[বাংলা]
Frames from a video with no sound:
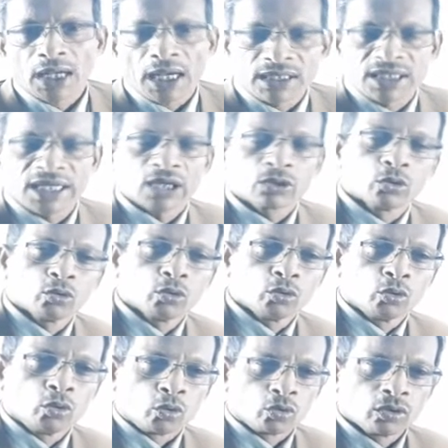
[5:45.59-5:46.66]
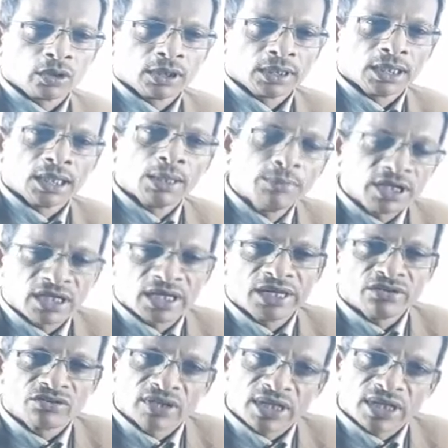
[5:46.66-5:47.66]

আজকে এত দূর নিমিষেই